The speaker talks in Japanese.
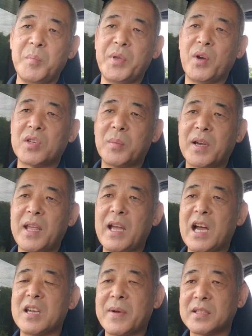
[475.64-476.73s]
病気もね
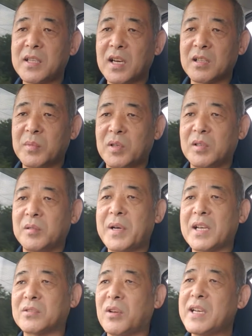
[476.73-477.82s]
ありますけれども
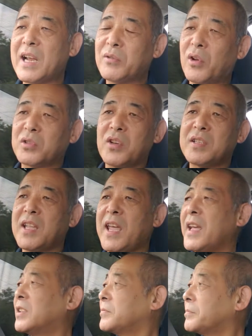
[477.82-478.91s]
まあそれらを除いて